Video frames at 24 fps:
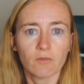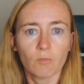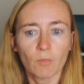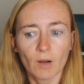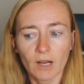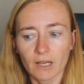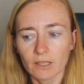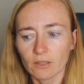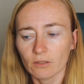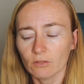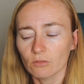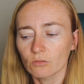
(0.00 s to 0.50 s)
в
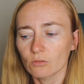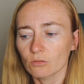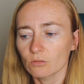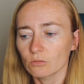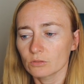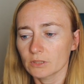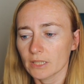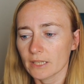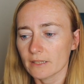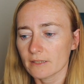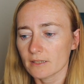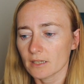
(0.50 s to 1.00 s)
панику
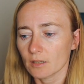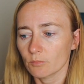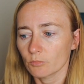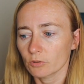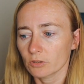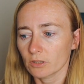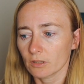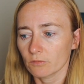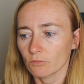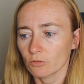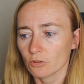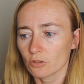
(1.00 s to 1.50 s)
на тему
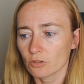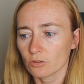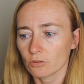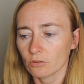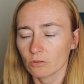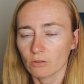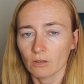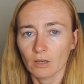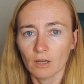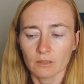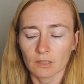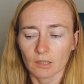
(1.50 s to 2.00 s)
того,
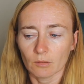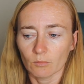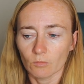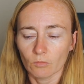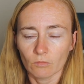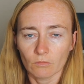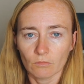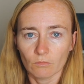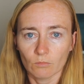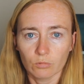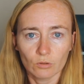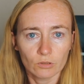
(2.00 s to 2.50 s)
что
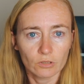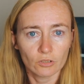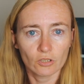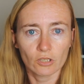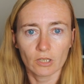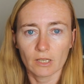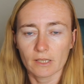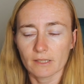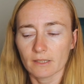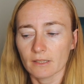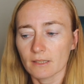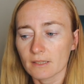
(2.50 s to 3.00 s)
там будет
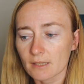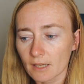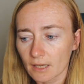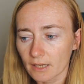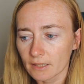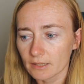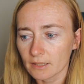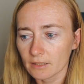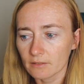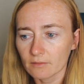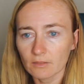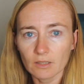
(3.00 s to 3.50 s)
железный
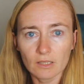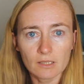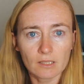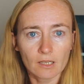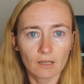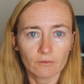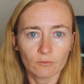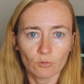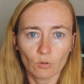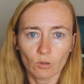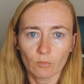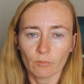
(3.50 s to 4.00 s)
занавес,
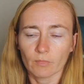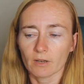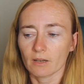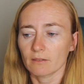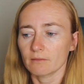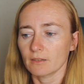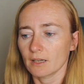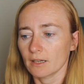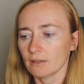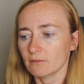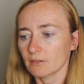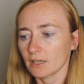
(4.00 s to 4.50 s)
а вдруг
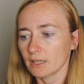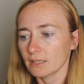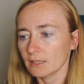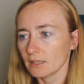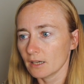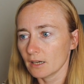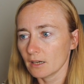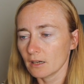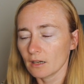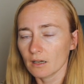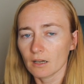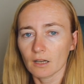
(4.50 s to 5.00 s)
мировая
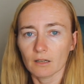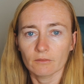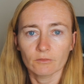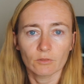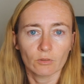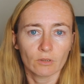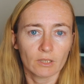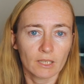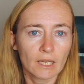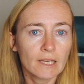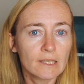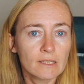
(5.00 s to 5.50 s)
война, а
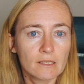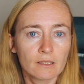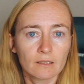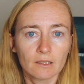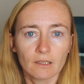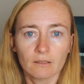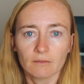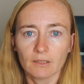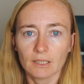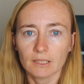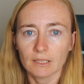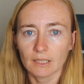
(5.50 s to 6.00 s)
вдруг
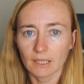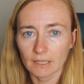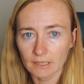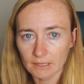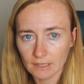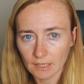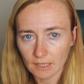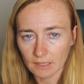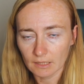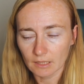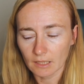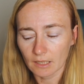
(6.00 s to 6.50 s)
ядерная война и
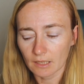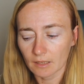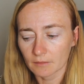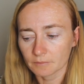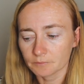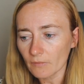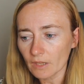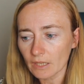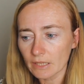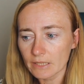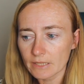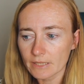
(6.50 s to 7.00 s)
так далее.
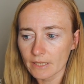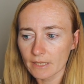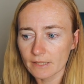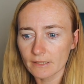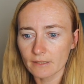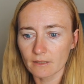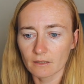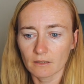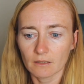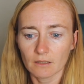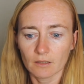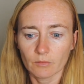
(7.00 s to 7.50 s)
И
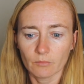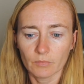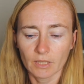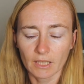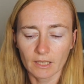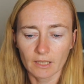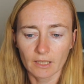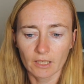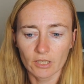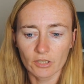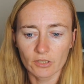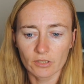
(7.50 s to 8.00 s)
здесь э, мне
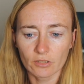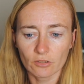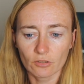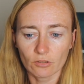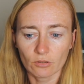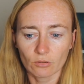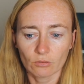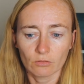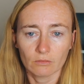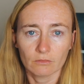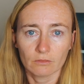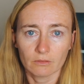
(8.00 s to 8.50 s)
кажется,
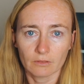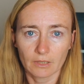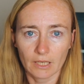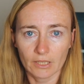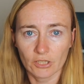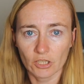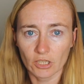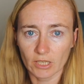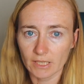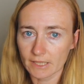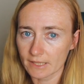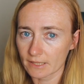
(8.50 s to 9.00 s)
что
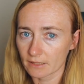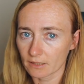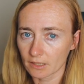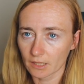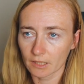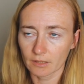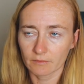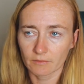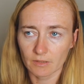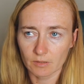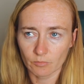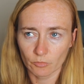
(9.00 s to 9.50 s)
отчасти,
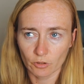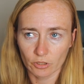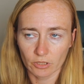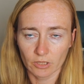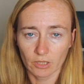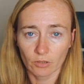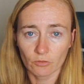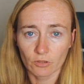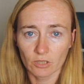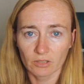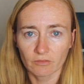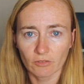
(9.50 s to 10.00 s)
да, возможно,
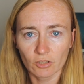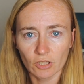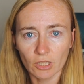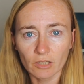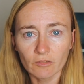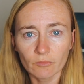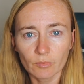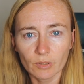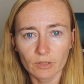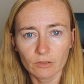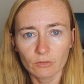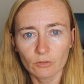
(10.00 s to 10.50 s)
я уже отвечала
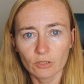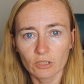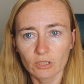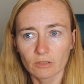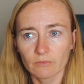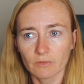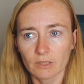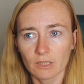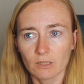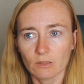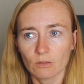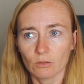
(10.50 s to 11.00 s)
в
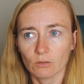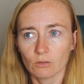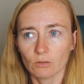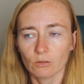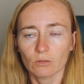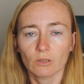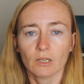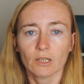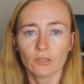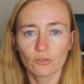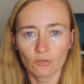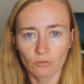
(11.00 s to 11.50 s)
предыдущих видео,
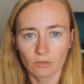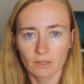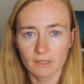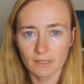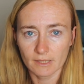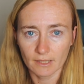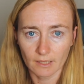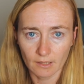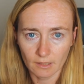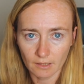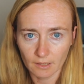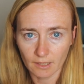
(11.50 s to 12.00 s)
но хочу
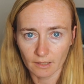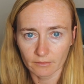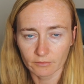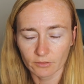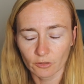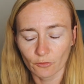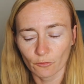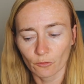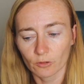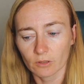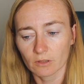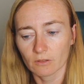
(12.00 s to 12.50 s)
отдельно к
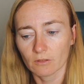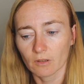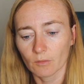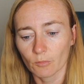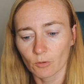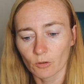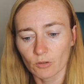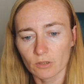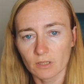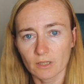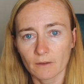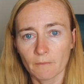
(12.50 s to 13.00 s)
автору этого
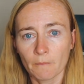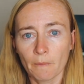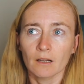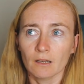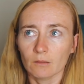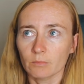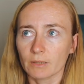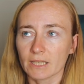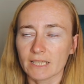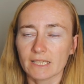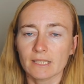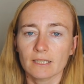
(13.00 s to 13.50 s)
вопроса
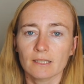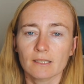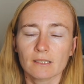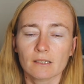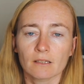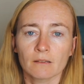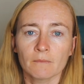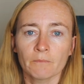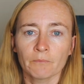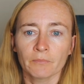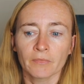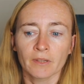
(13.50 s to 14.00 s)

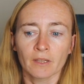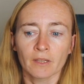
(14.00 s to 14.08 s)
обратиться.